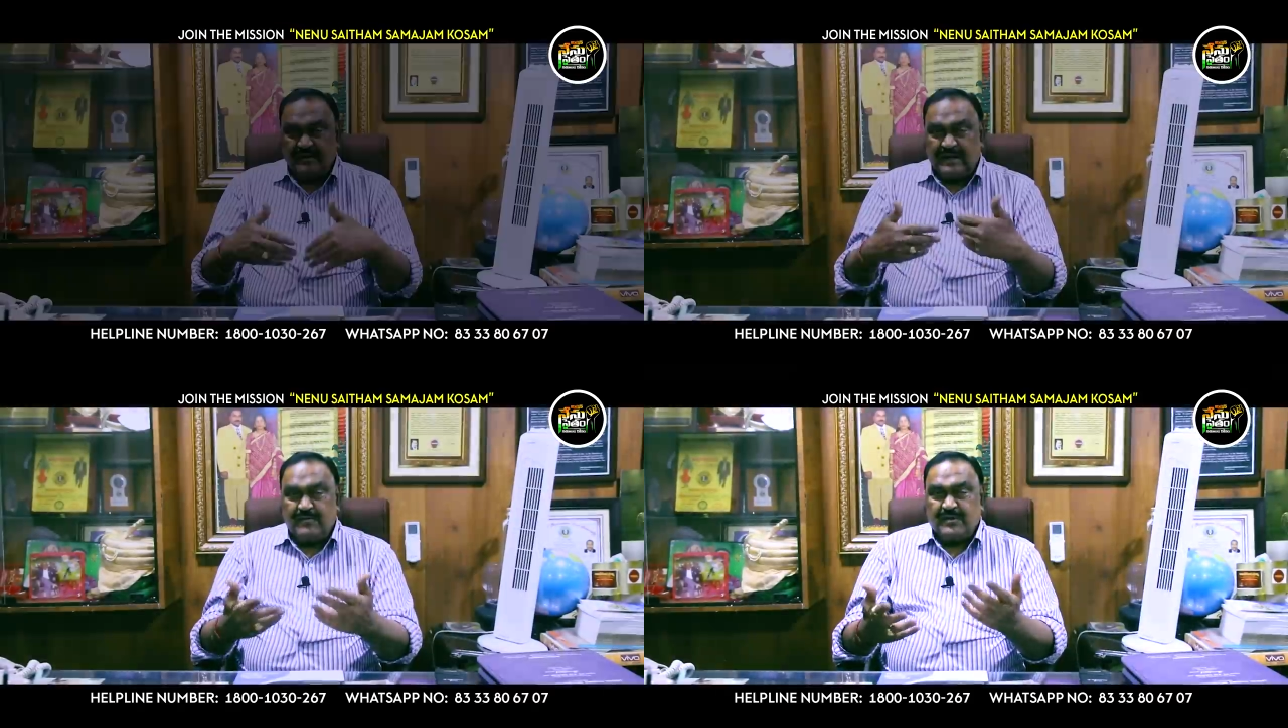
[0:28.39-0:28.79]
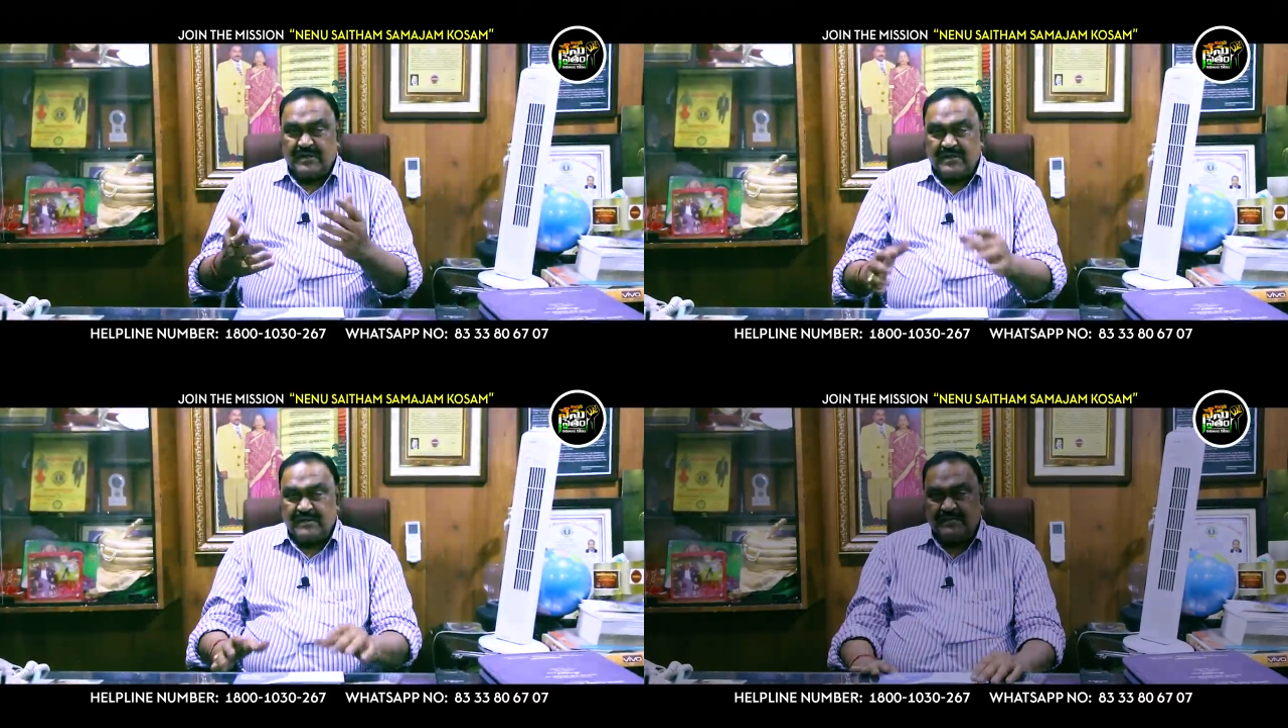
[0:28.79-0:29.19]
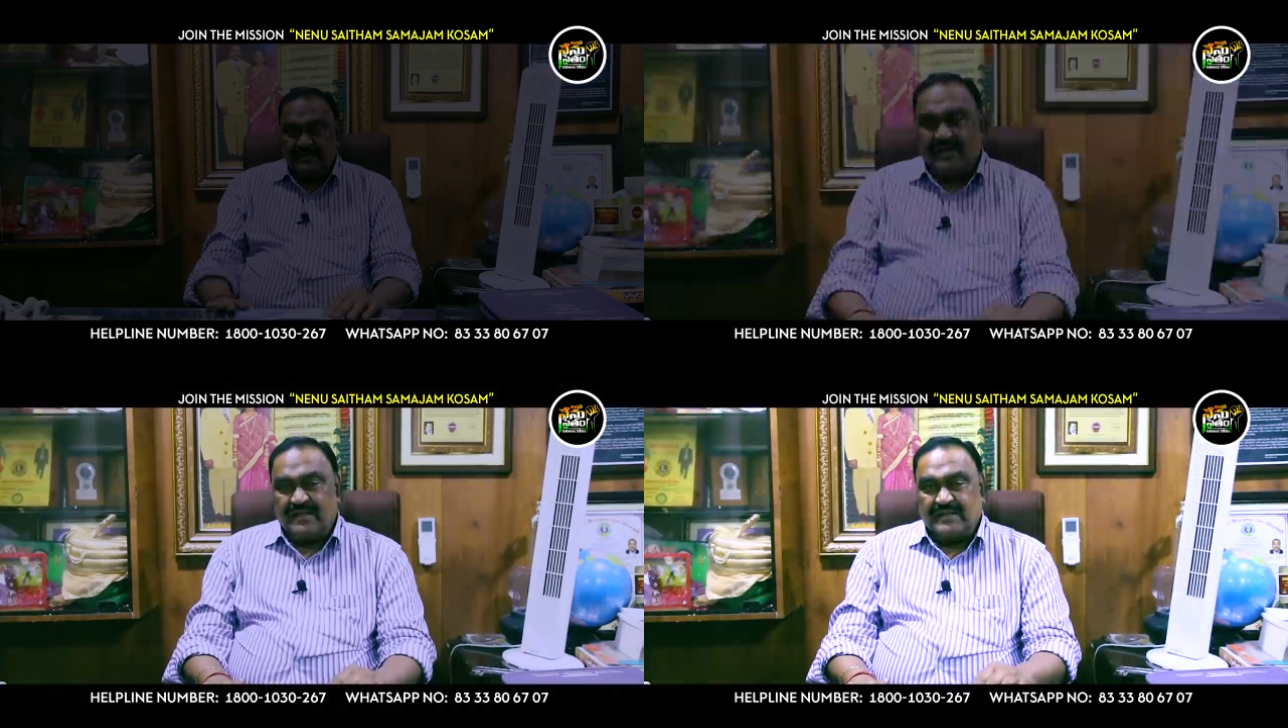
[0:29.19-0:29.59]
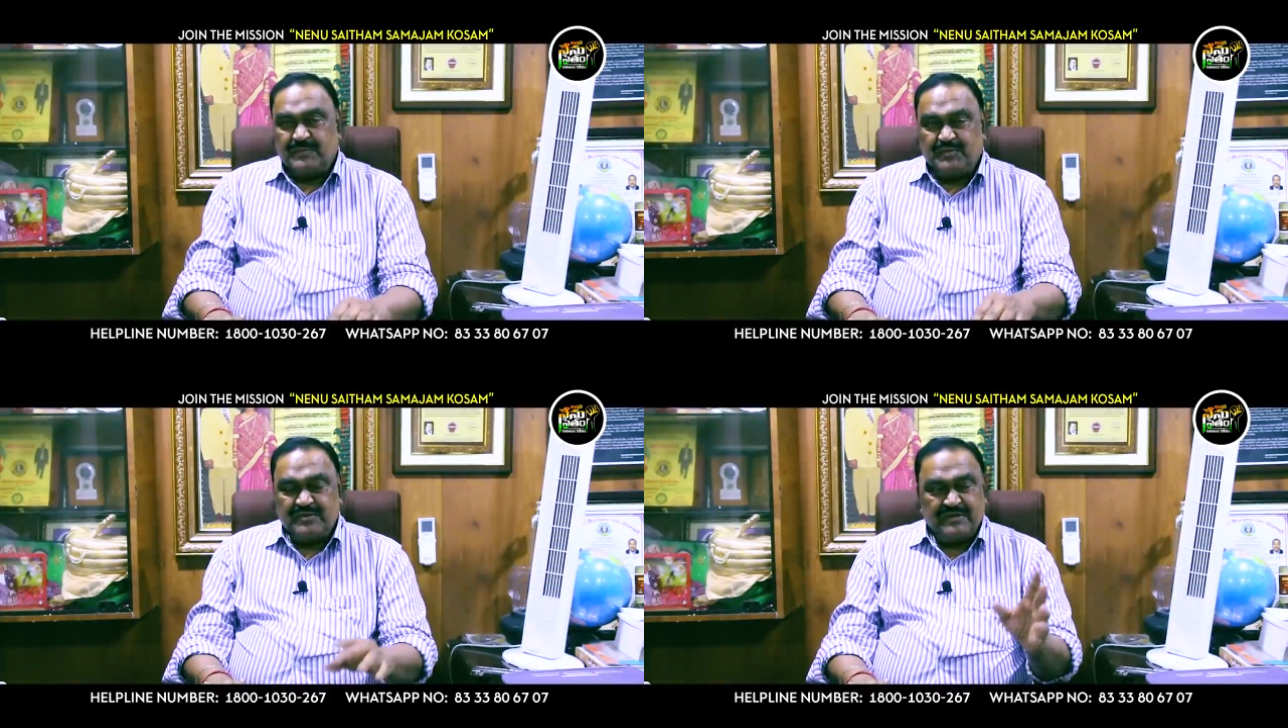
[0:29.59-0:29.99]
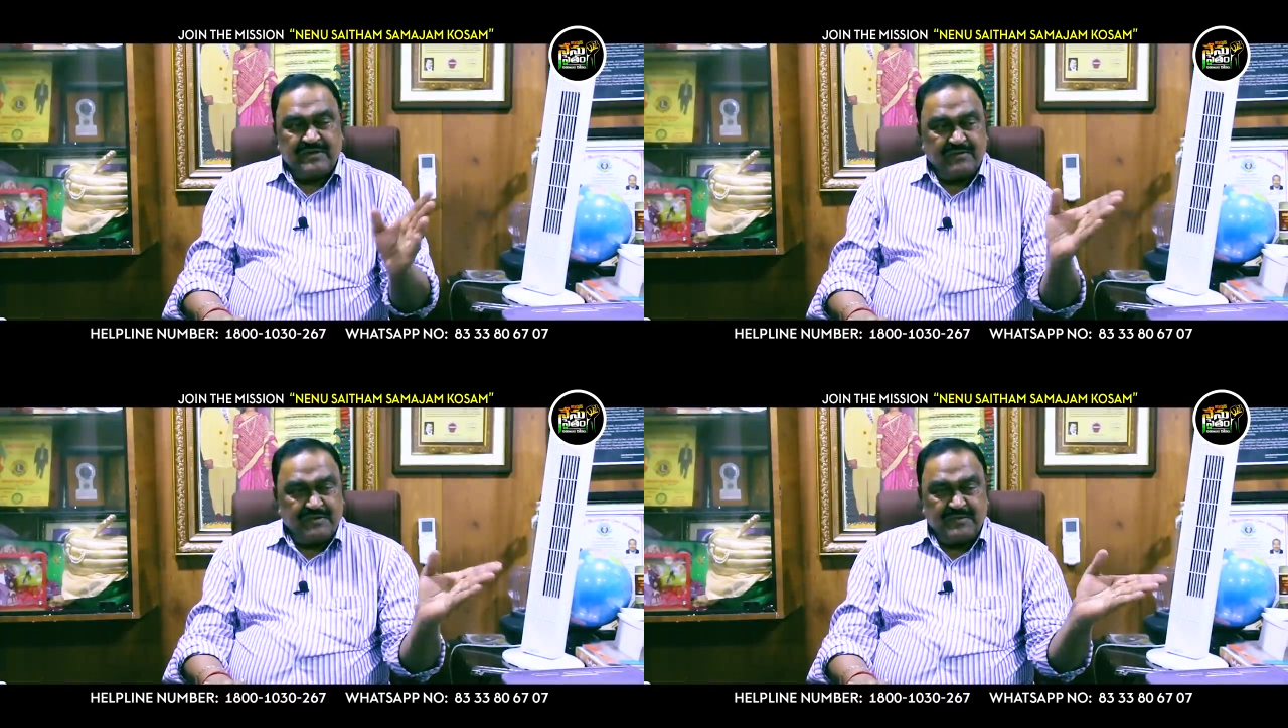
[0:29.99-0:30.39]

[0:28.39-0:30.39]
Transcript: గళం ఉండాలి అది అద్భుతంగా ఉన్న